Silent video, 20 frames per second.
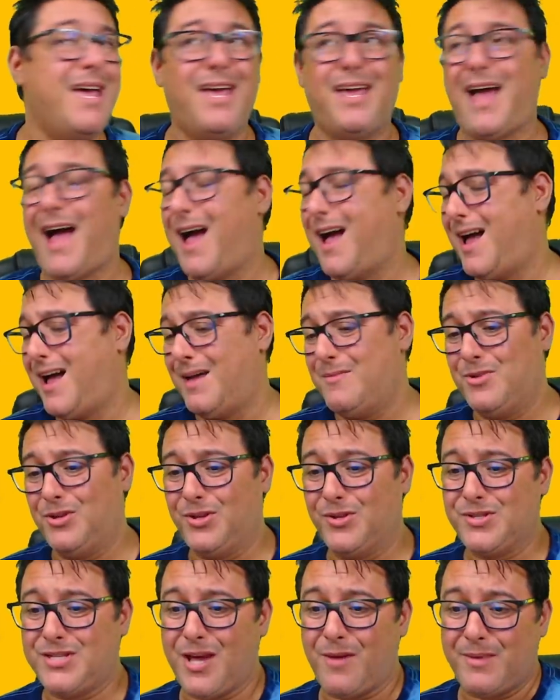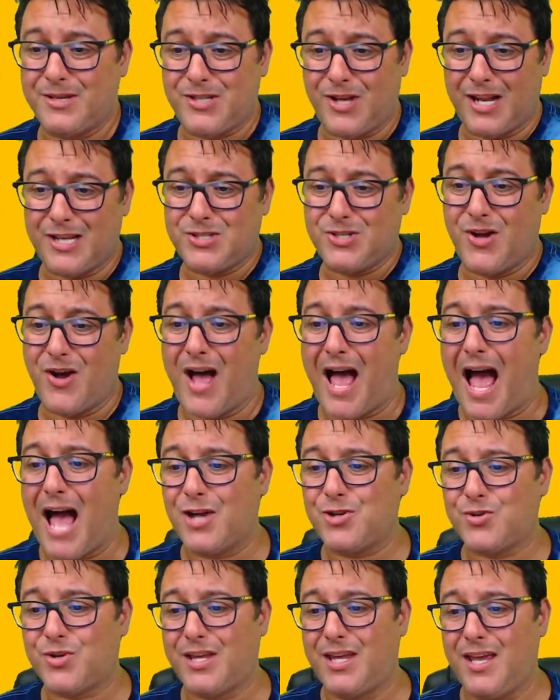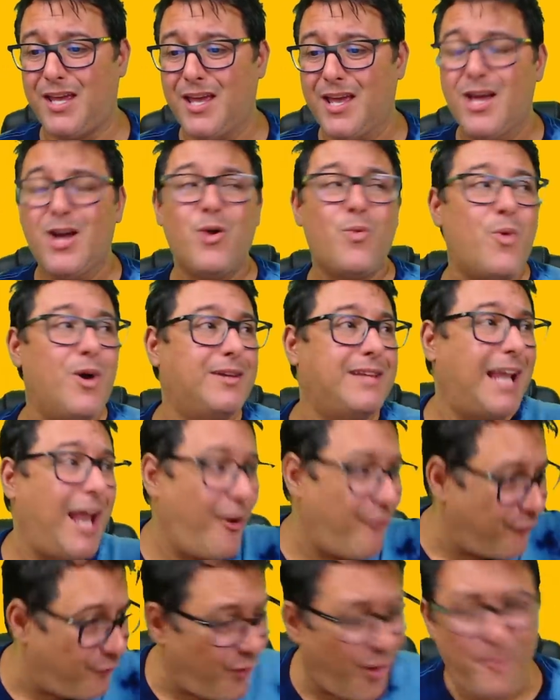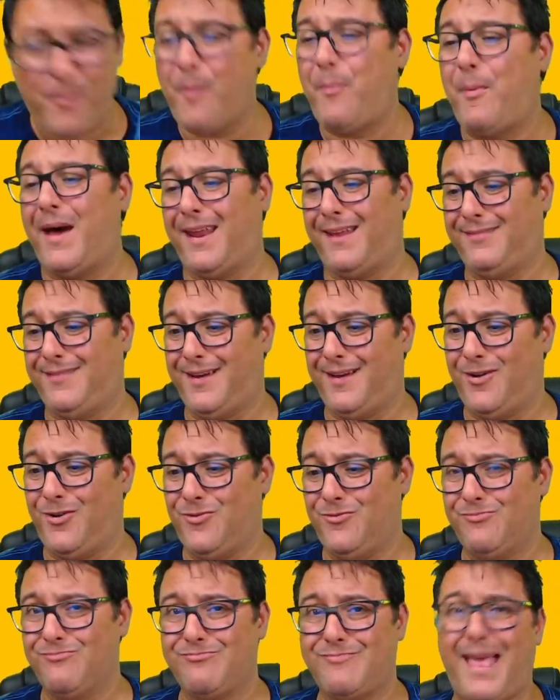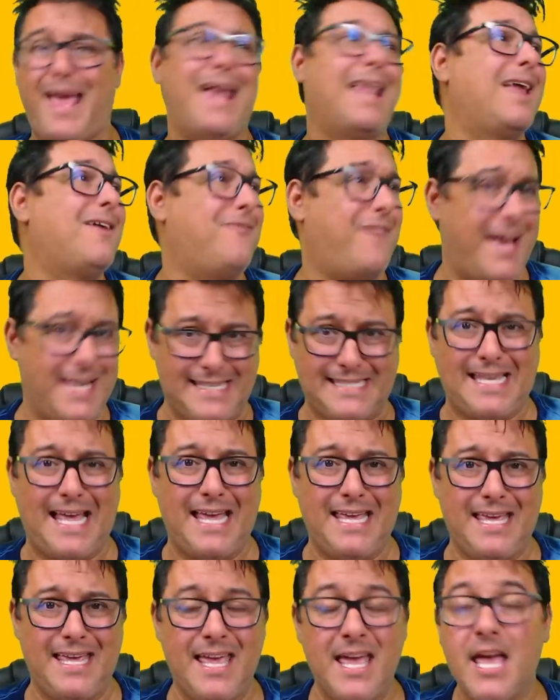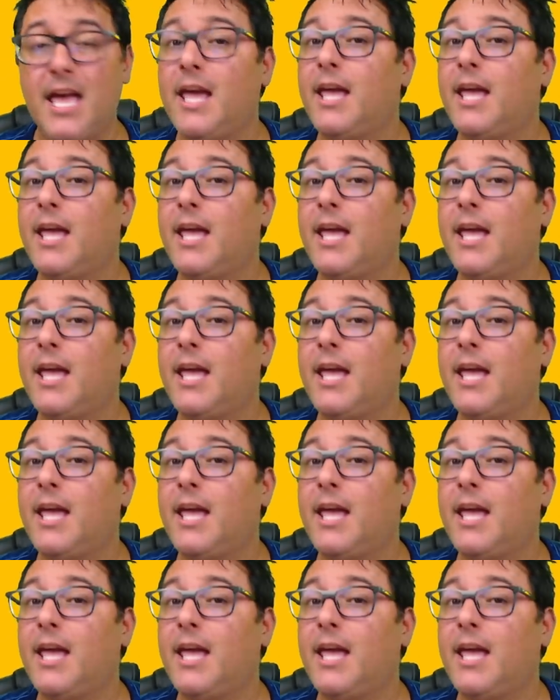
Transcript: Ai, meu Deus do céu, mas olha só, acho que quando ela for pro paredão, ela vai sair.